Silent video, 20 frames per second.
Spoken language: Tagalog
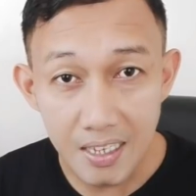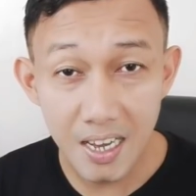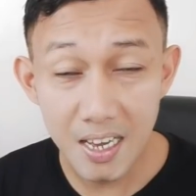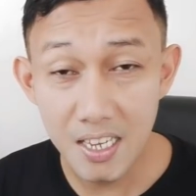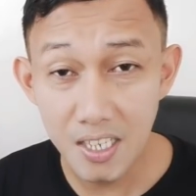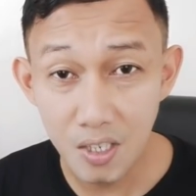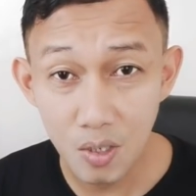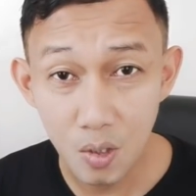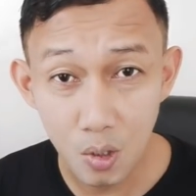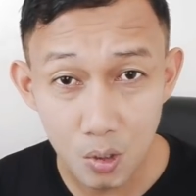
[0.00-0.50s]

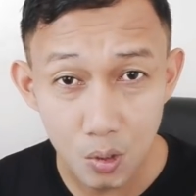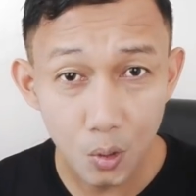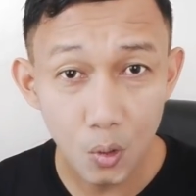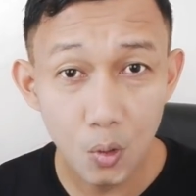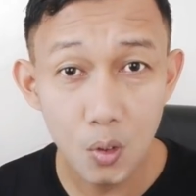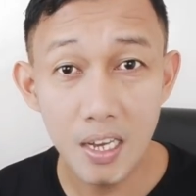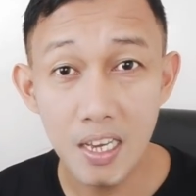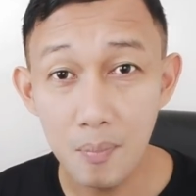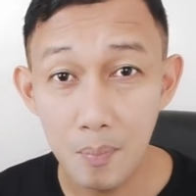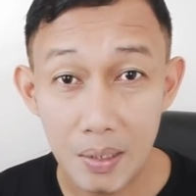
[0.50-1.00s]
guys, gusto ko
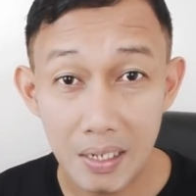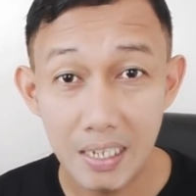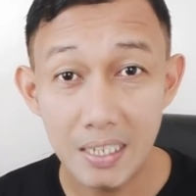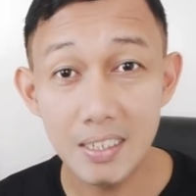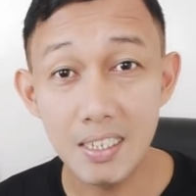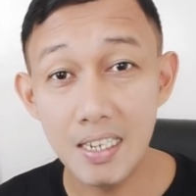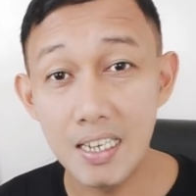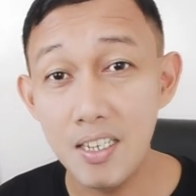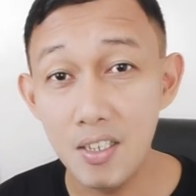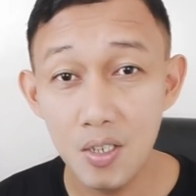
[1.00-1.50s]
lang ipakita
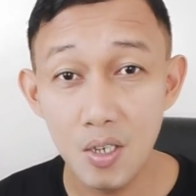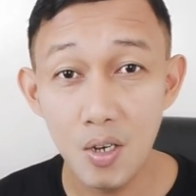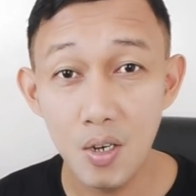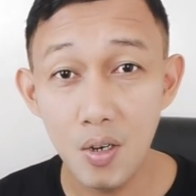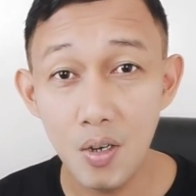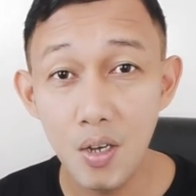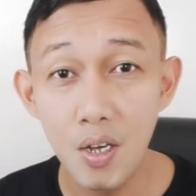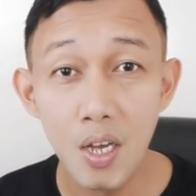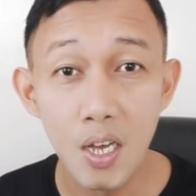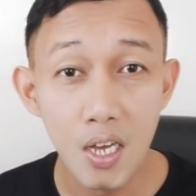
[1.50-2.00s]
sa
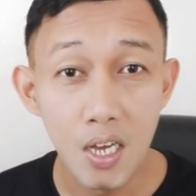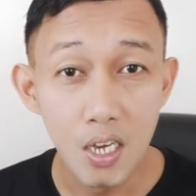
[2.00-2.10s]
inyo